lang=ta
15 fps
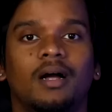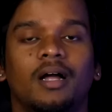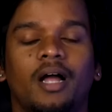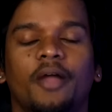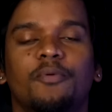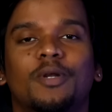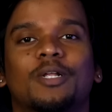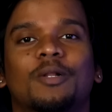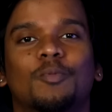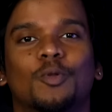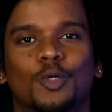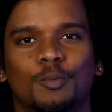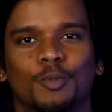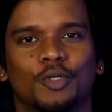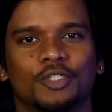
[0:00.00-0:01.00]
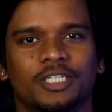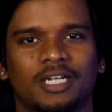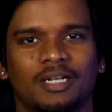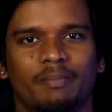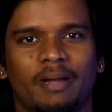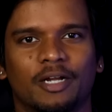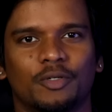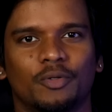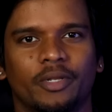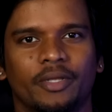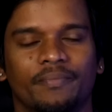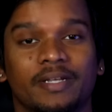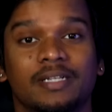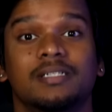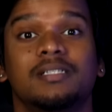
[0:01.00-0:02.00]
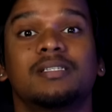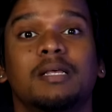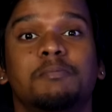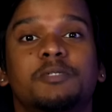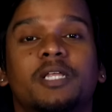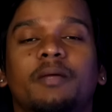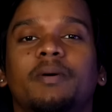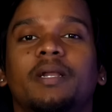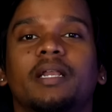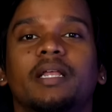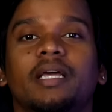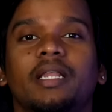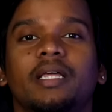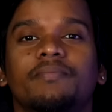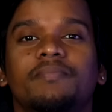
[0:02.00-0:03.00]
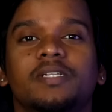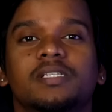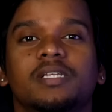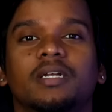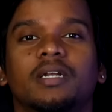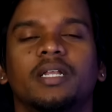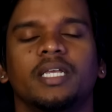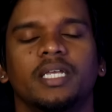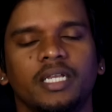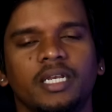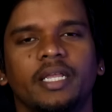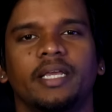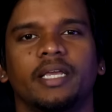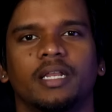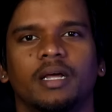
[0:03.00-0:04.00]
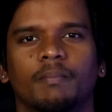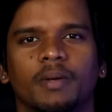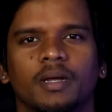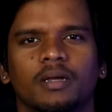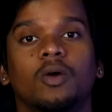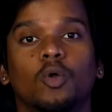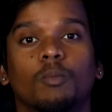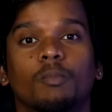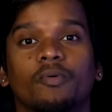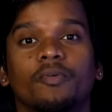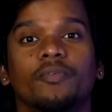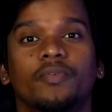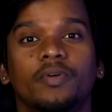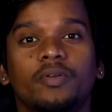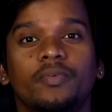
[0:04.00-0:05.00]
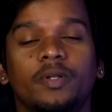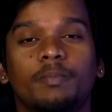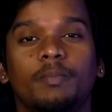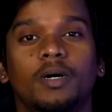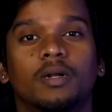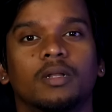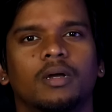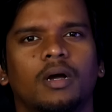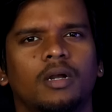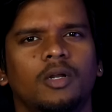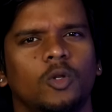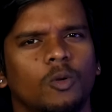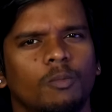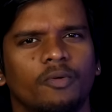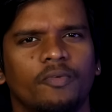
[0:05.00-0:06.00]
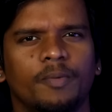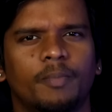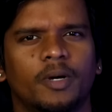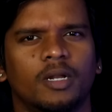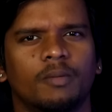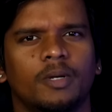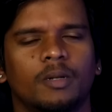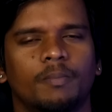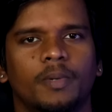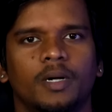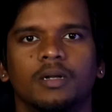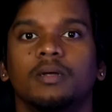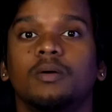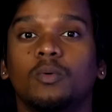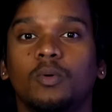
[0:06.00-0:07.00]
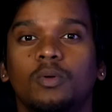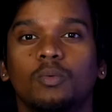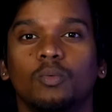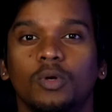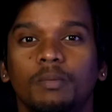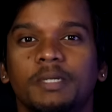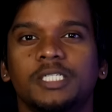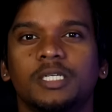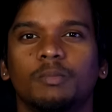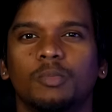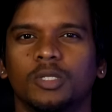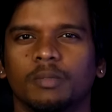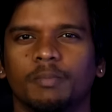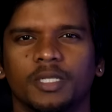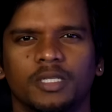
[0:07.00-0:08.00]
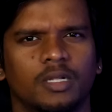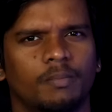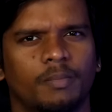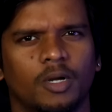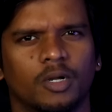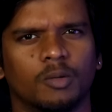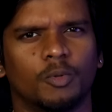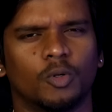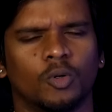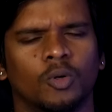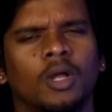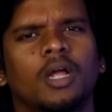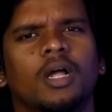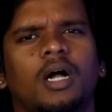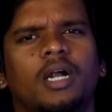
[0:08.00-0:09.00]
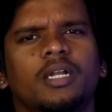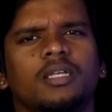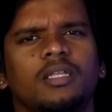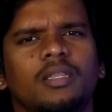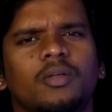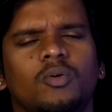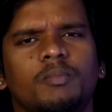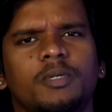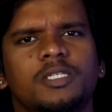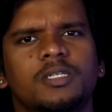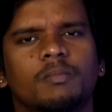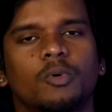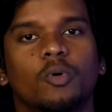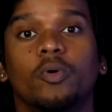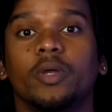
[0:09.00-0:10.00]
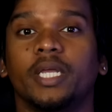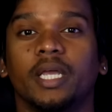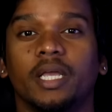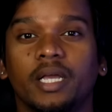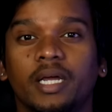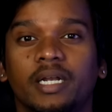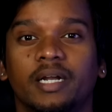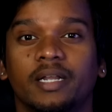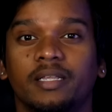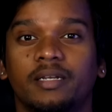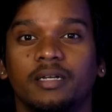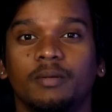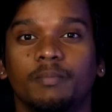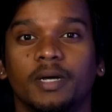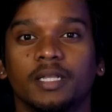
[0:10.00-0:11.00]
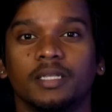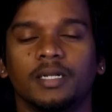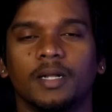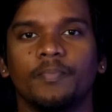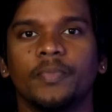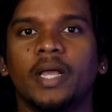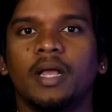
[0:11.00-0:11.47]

ஹாய் வணக்கம் வெல்கம் டு சேனல் பேக் டு ரேபன் சப்ஸ்கிரைபர் ரியல் லைஃப் இன்சிடென்ட்ல இன்னைக்கு நம்ம ரொம்பவே விறுவிறுப்பான அண்ட் ரொம்பவே பரபரப்பான ஒரு உண்மை சம்பவத்தை பற்றி தான் பார்க்க போகிறோம் அண்ட் இந்த உண்மை சம்பவம் எங்கே நடந்திருக்குன்னு பார்த்தீங்கன்னா